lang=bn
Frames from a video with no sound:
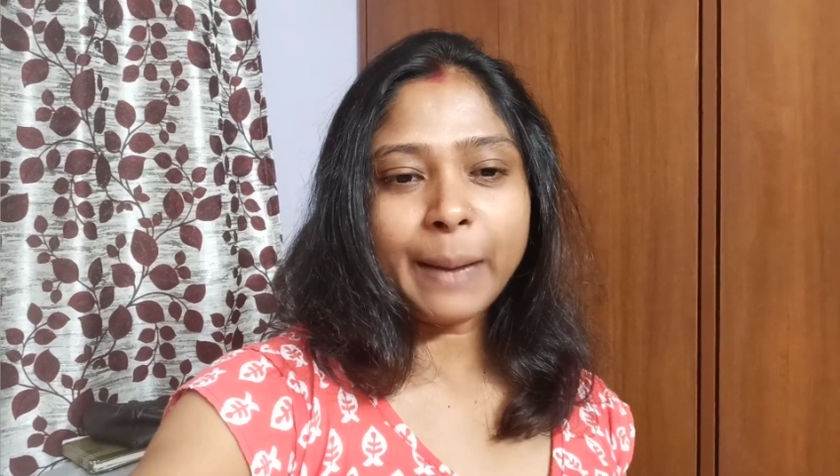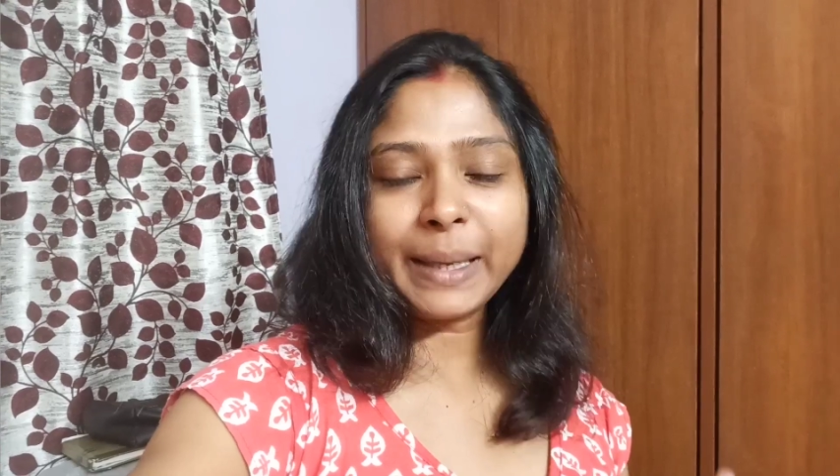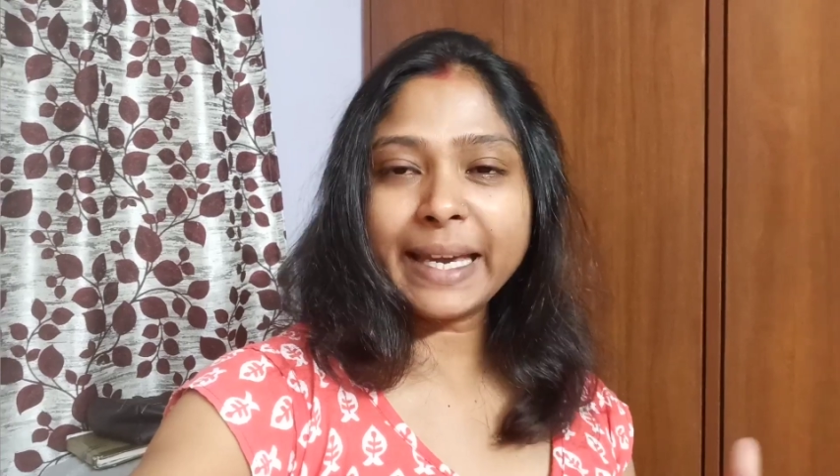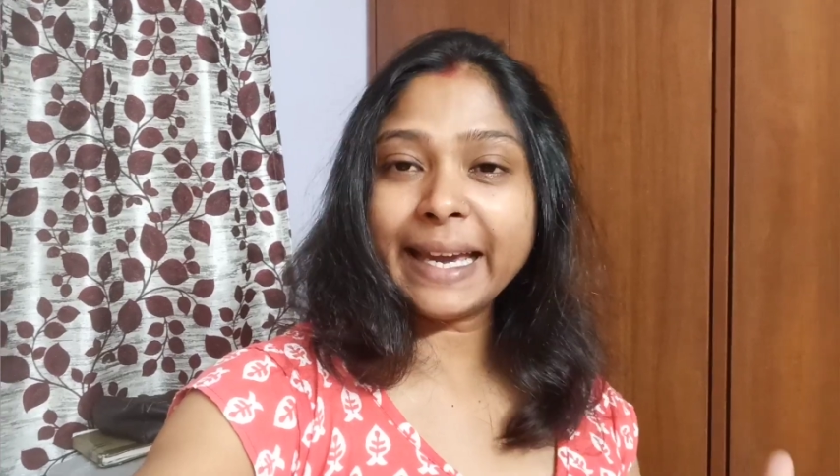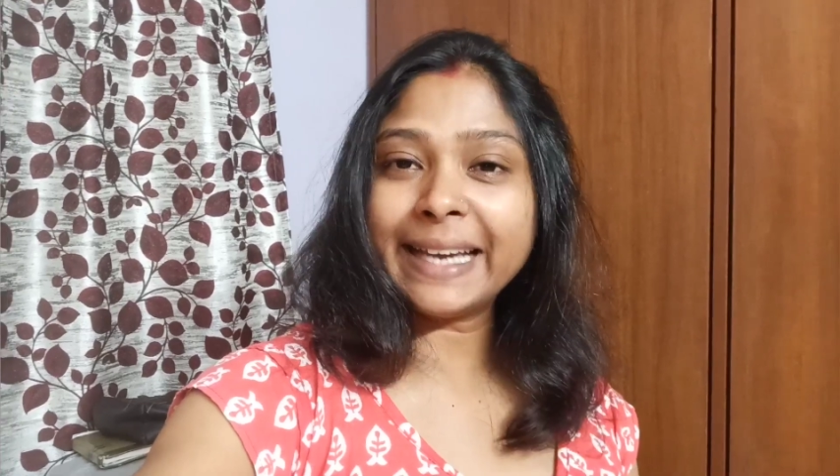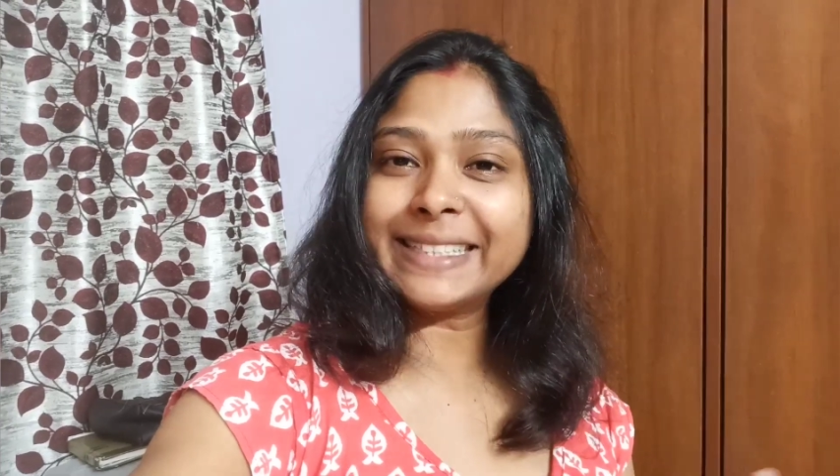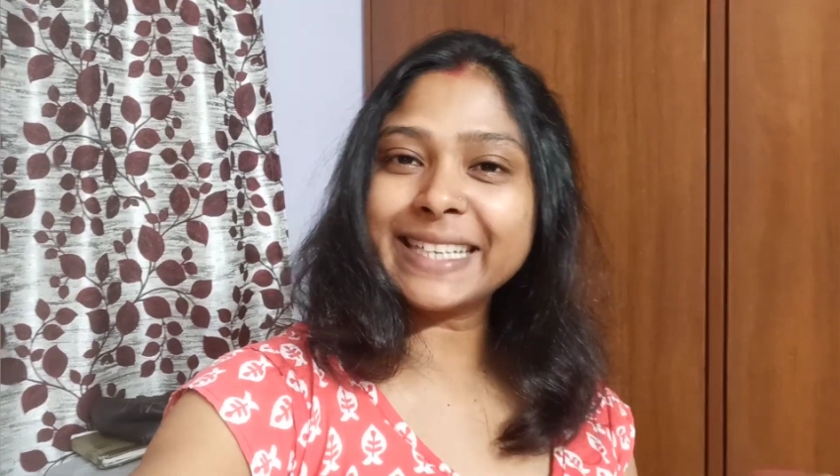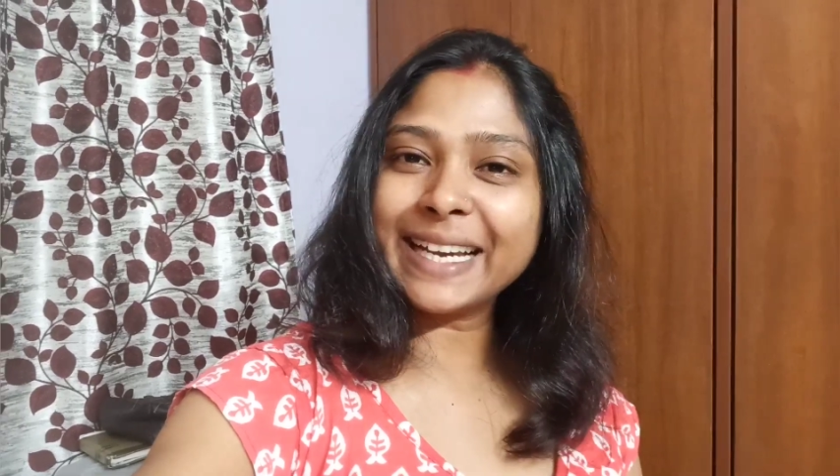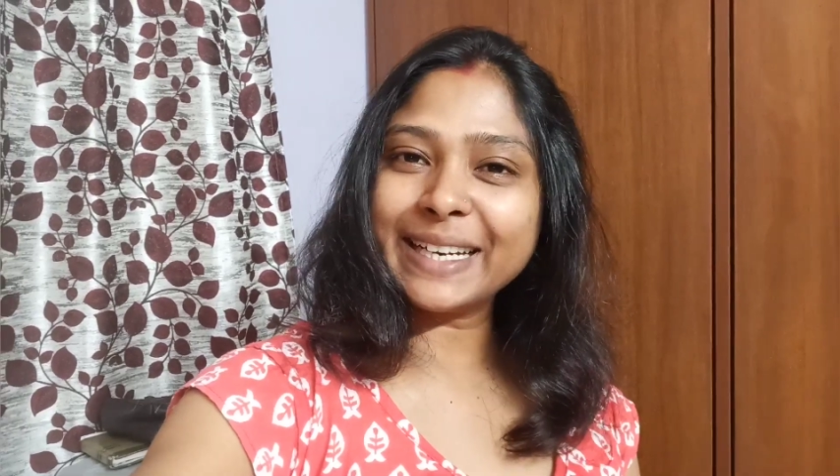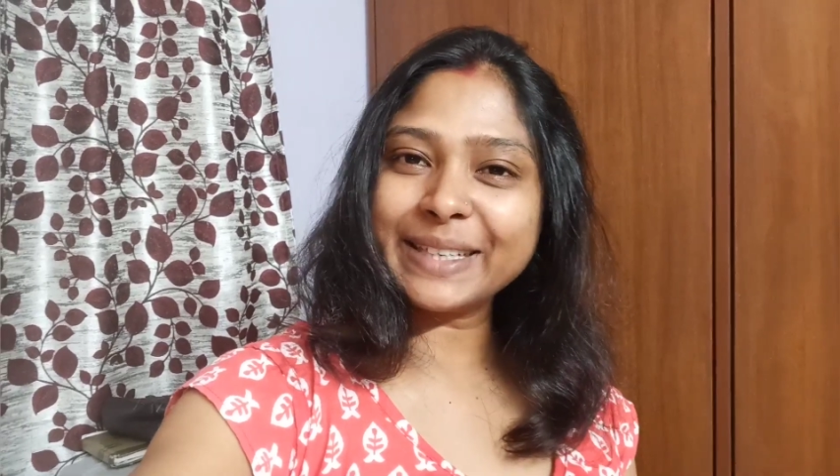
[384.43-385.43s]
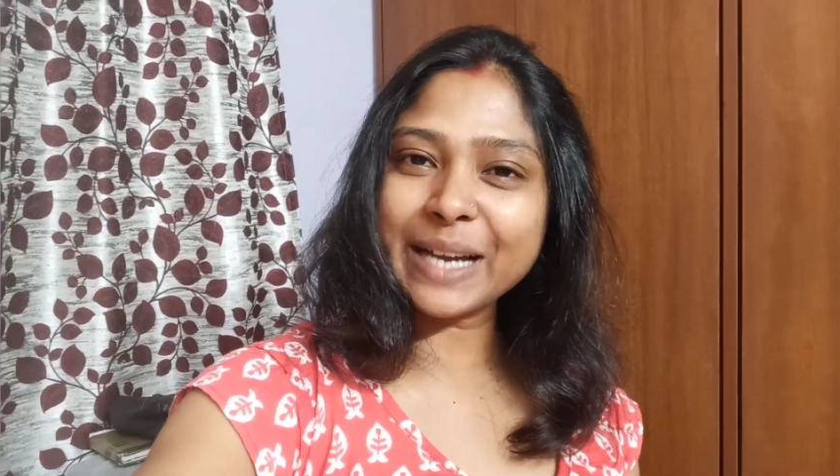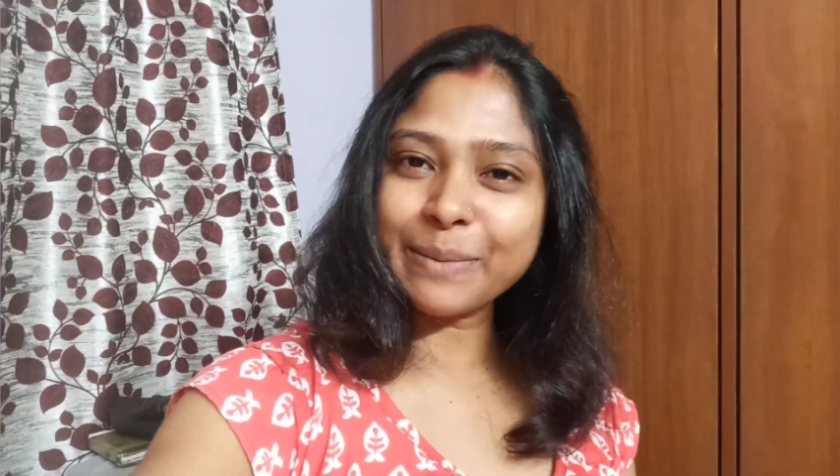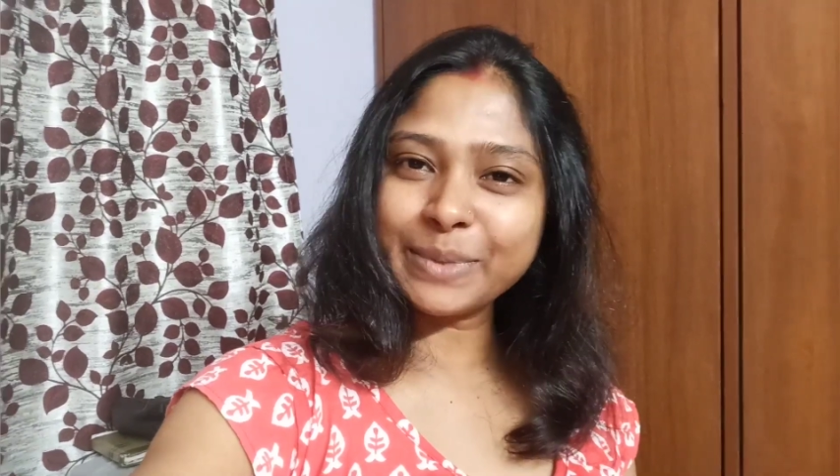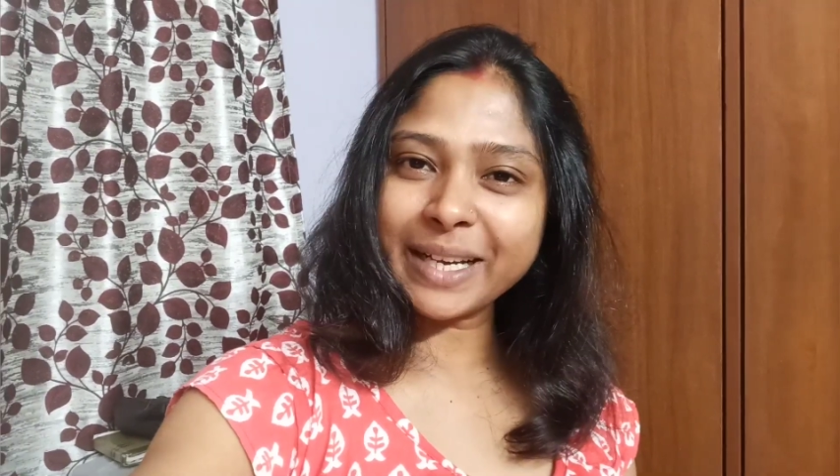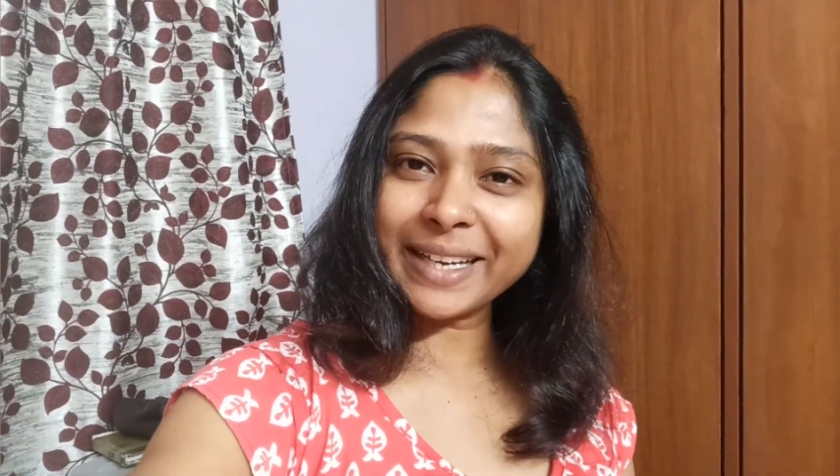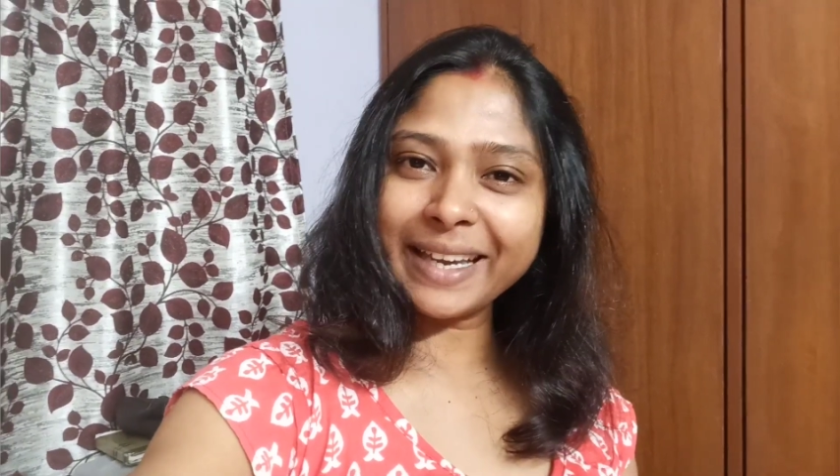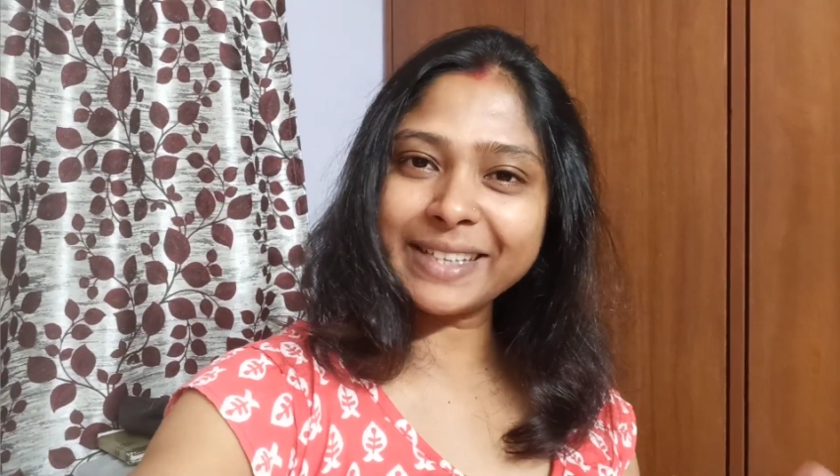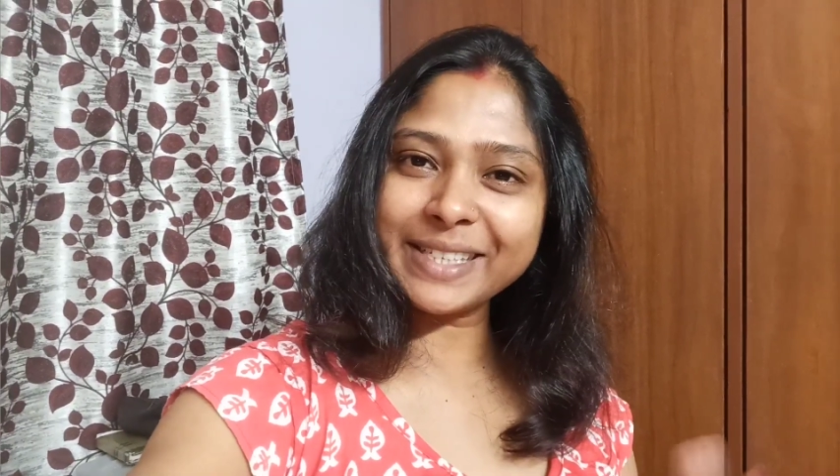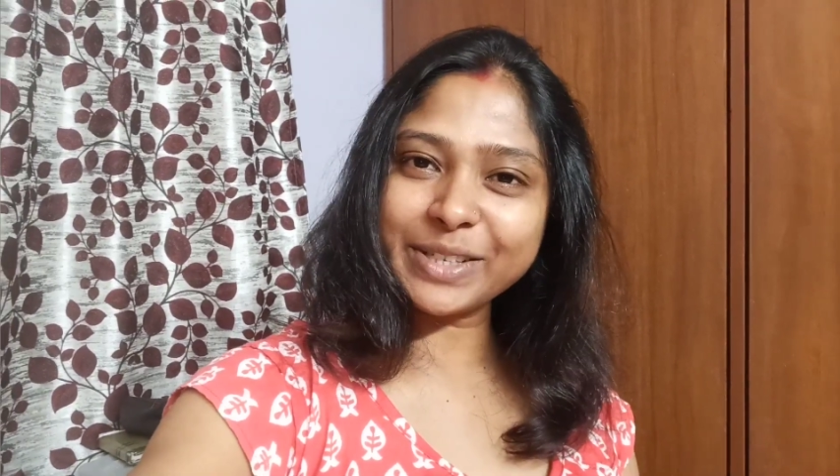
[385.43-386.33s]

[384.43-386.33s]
আমি কি এই চ্যানেলের নামটা কি